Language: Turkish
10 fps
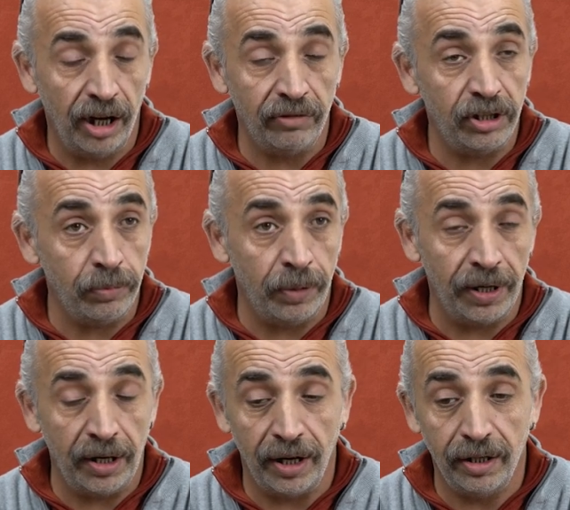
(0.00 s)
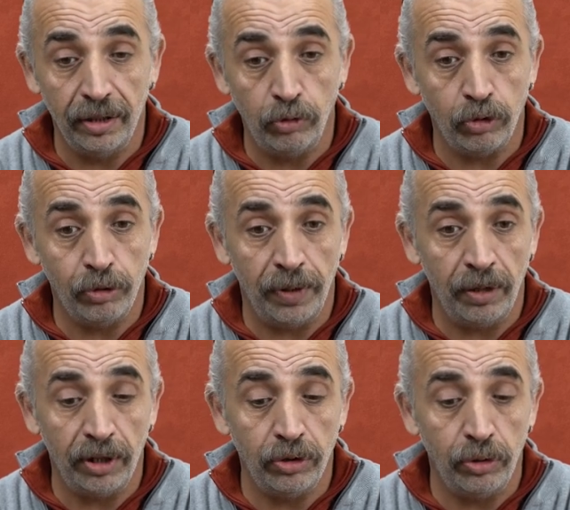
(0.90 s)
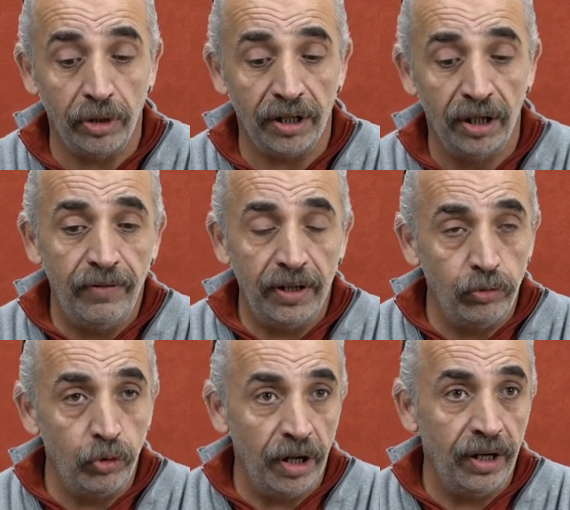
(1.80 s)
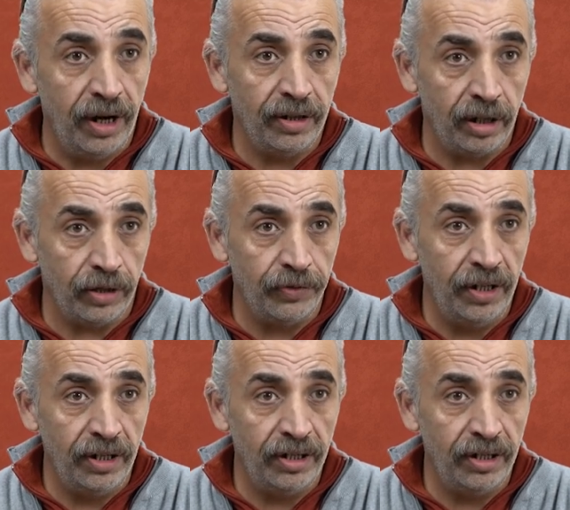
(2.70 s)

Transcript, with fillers: avcı memeliler gözükmeye başlıyorlar. Ve dünyanın her tarafına